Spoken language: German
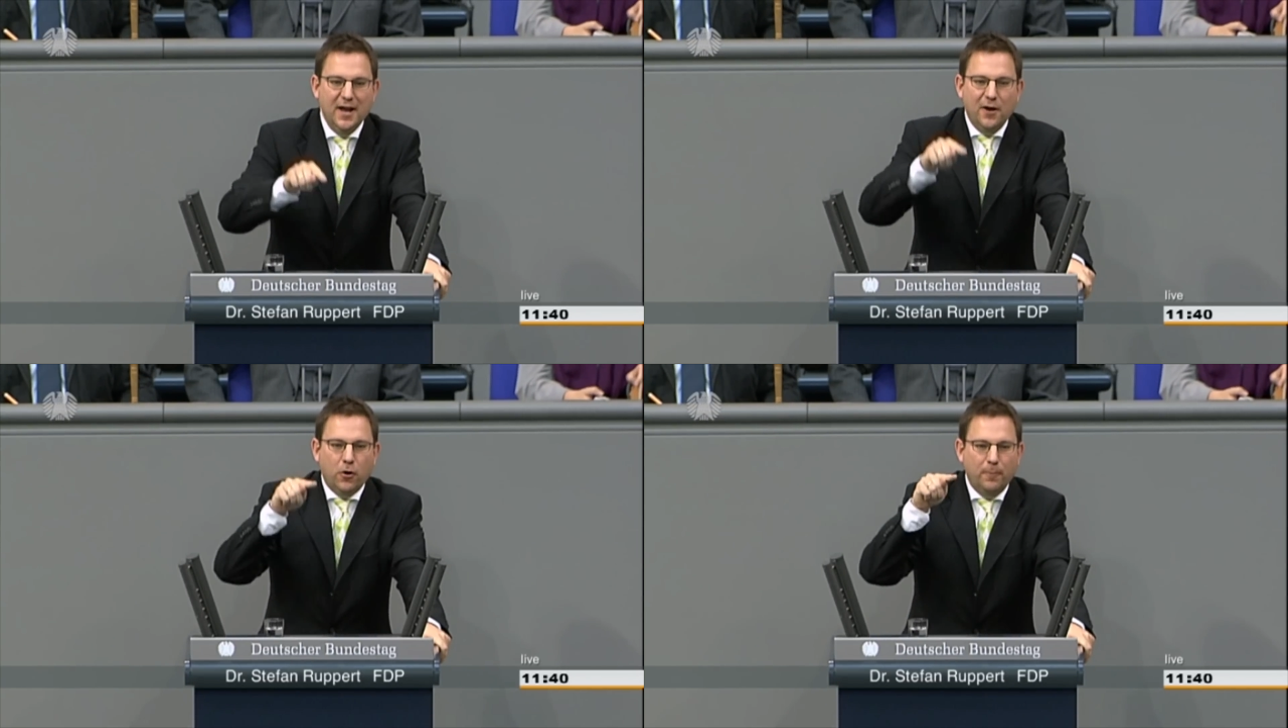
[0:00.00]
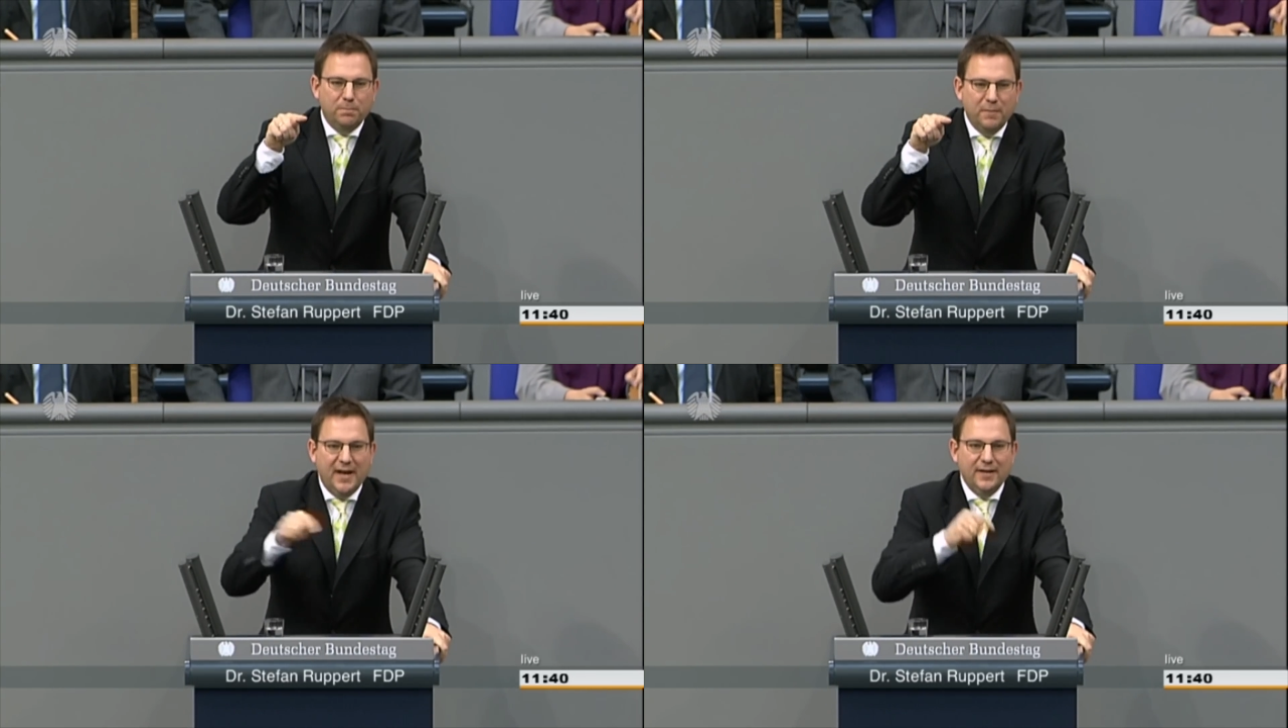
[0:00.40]
kommt
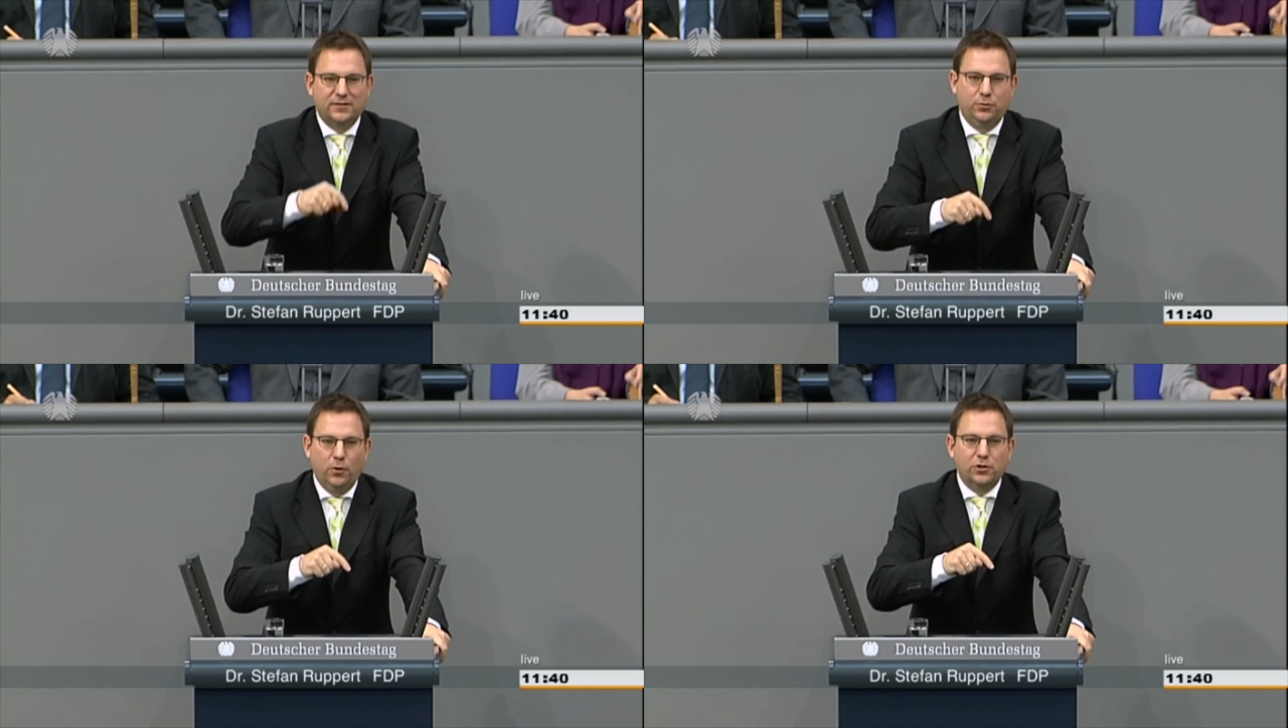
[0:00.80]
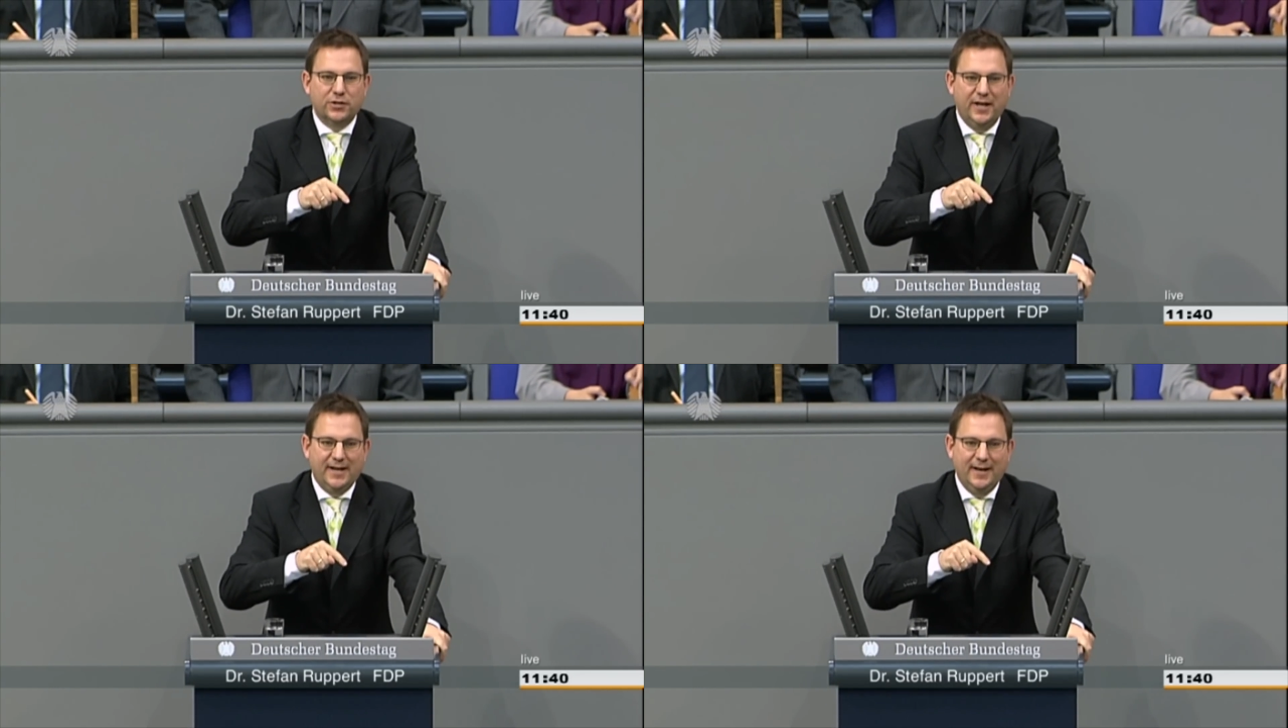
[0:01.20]
mehr historische
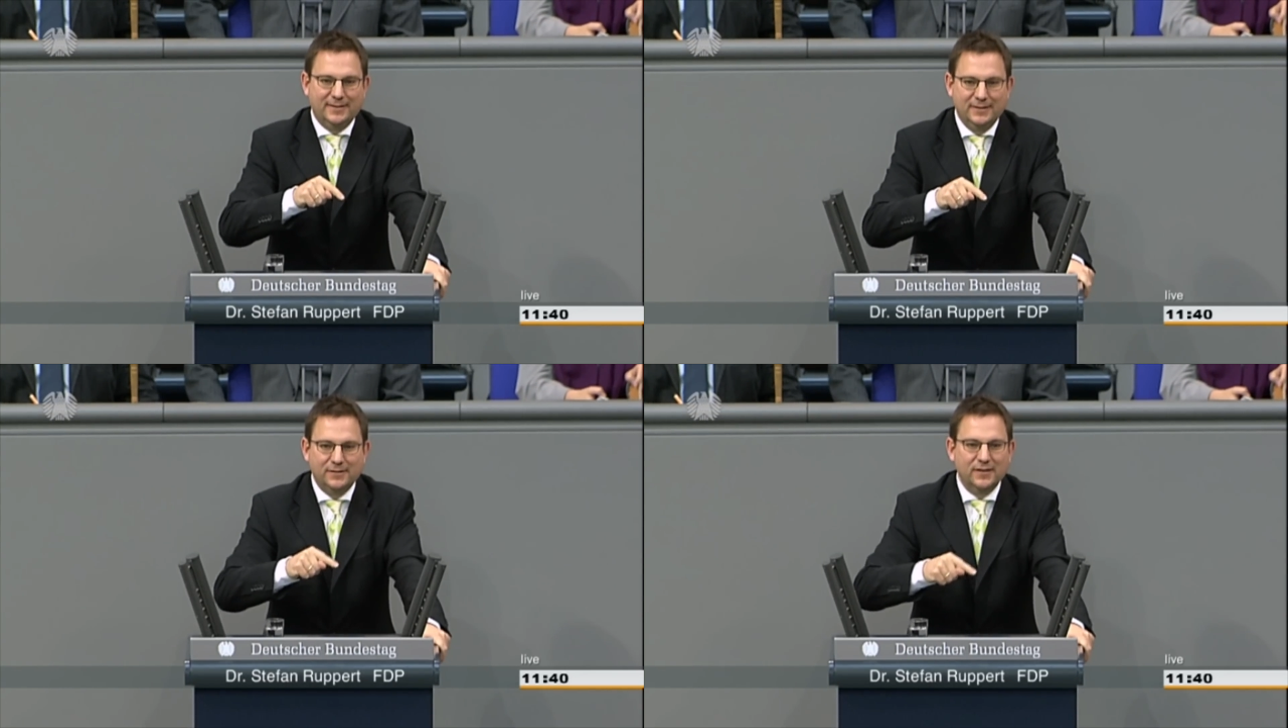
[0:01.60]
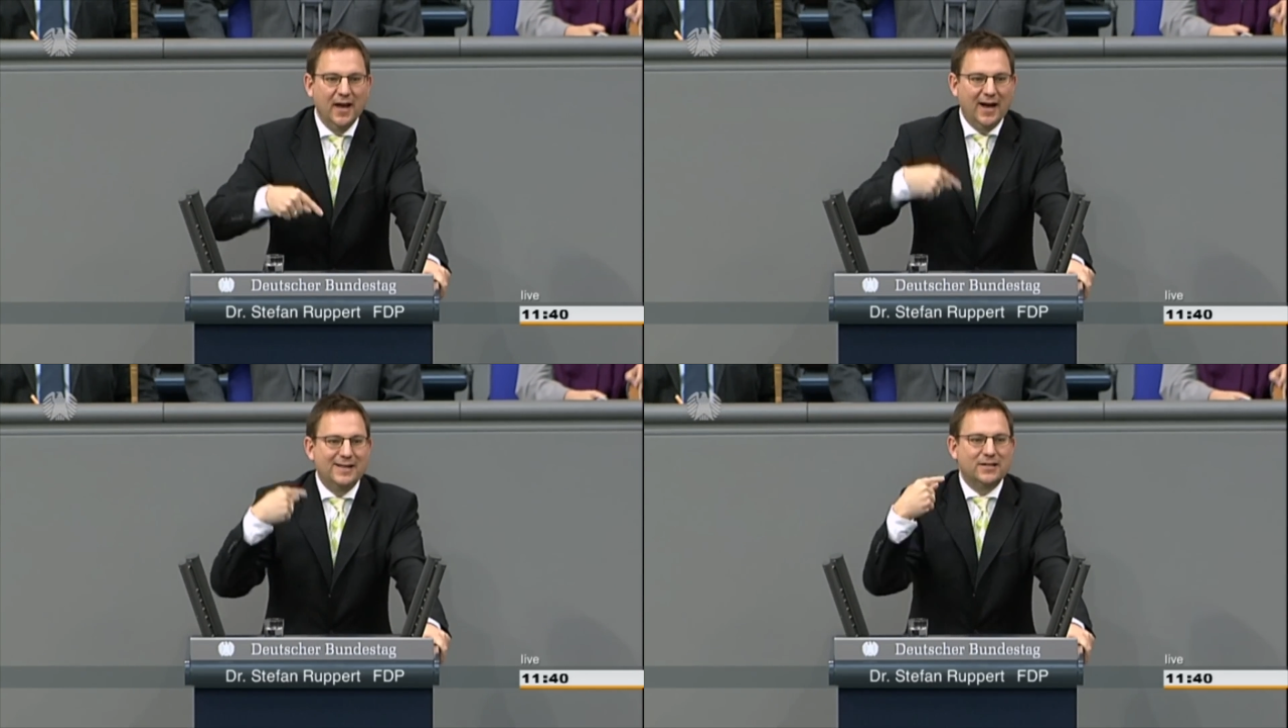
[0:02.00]
Erkenntnis
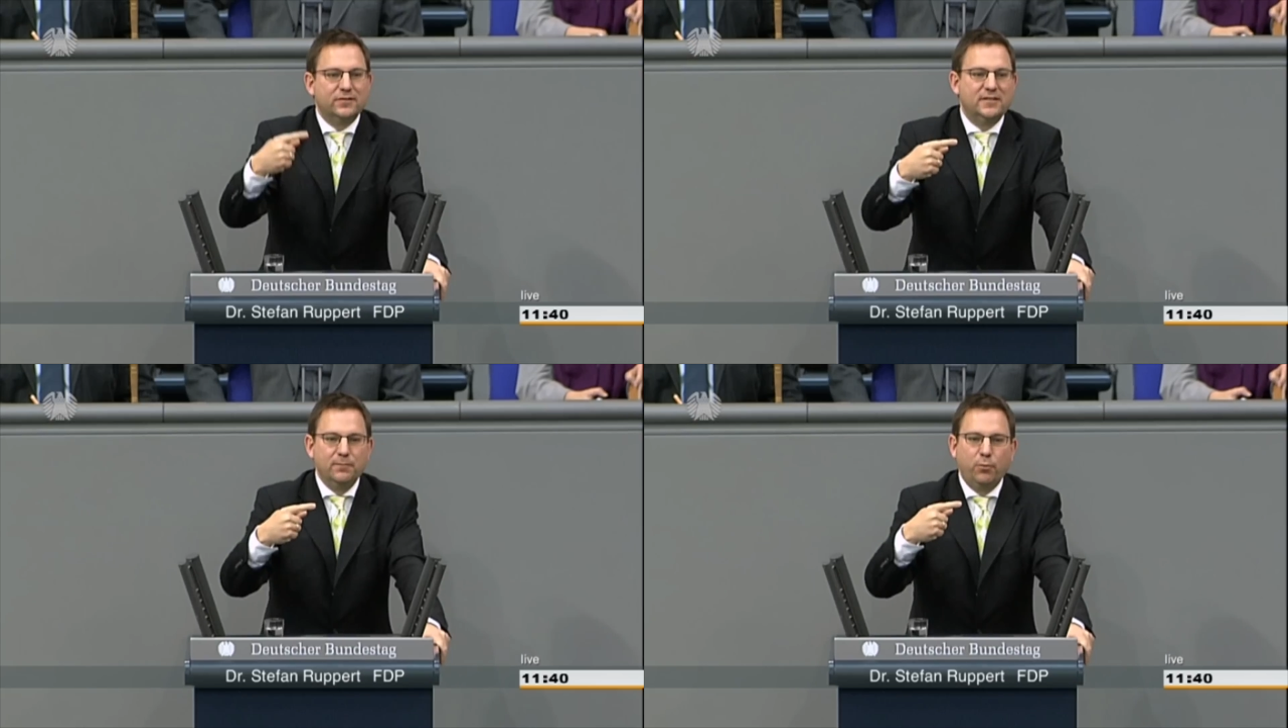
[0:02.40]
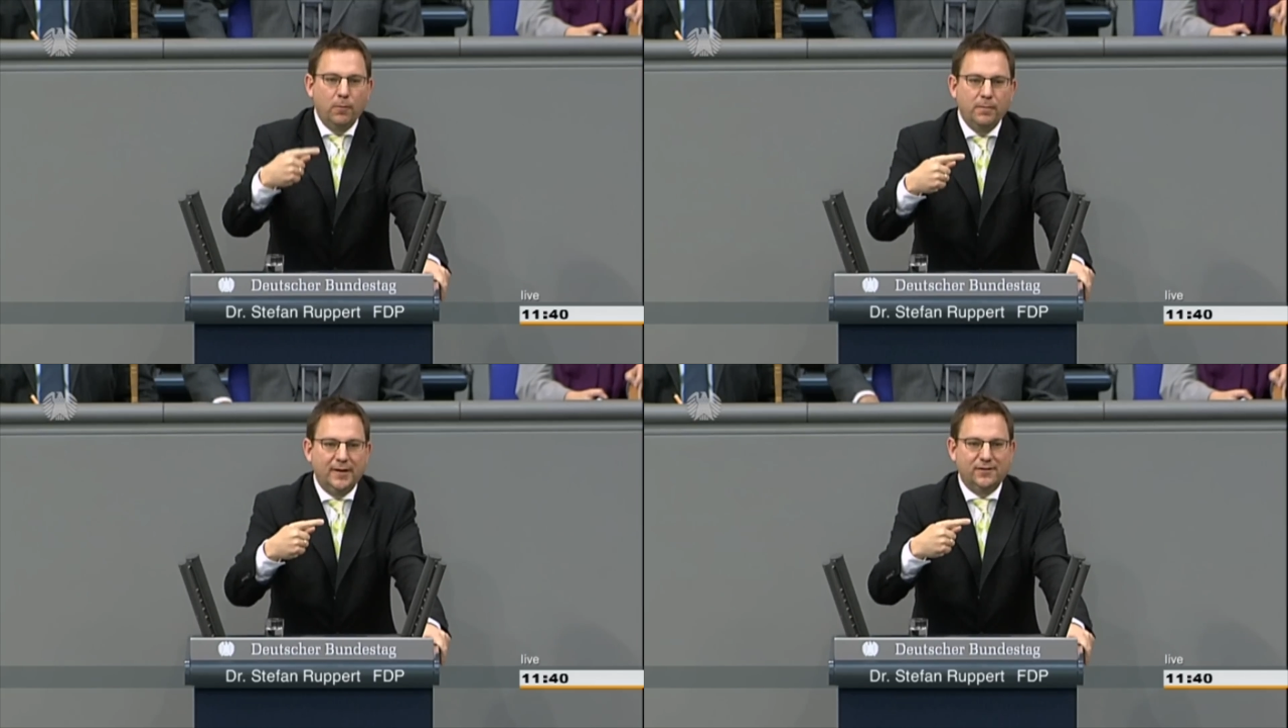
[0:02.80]
als aus dem
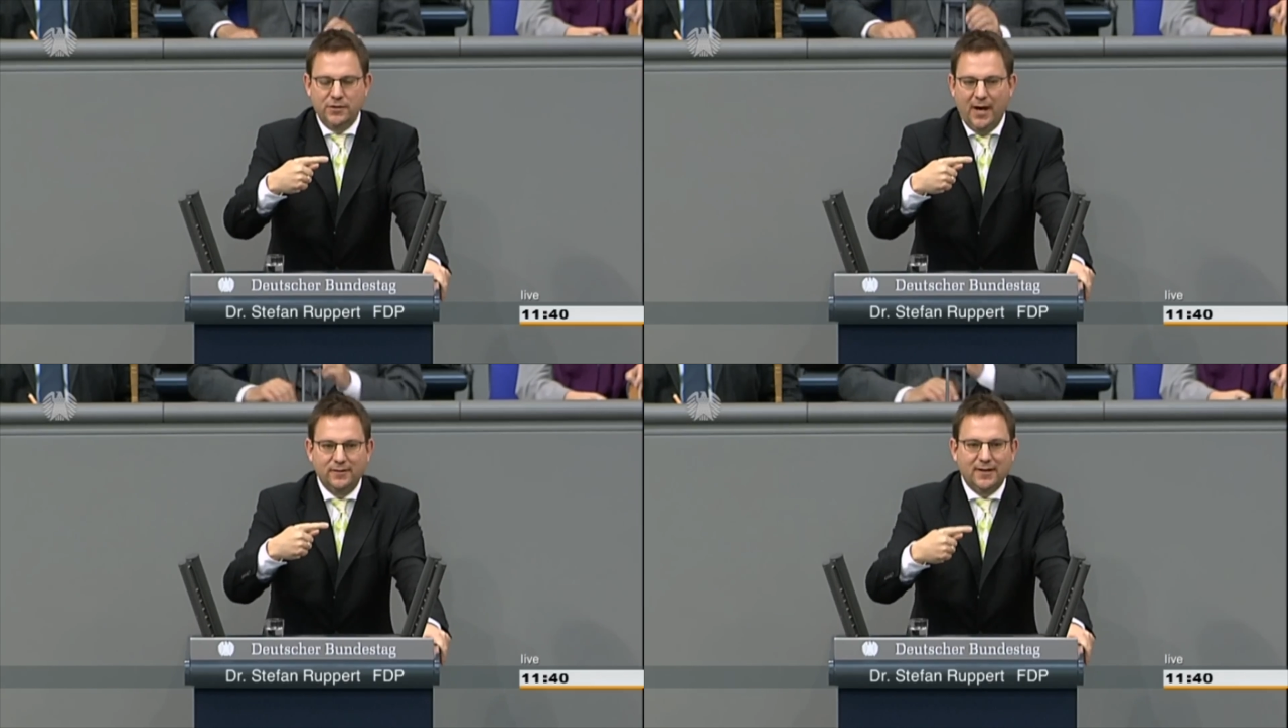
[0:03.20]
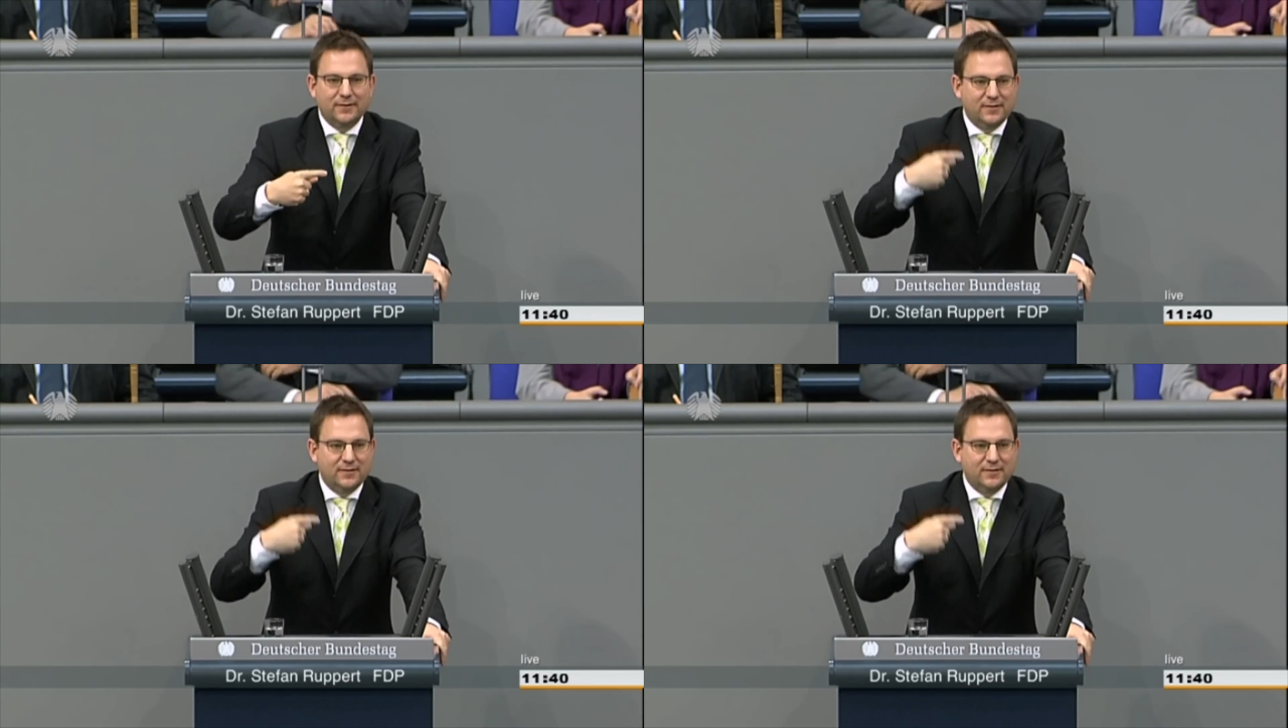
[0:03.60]
Brummelingschen Ansatz,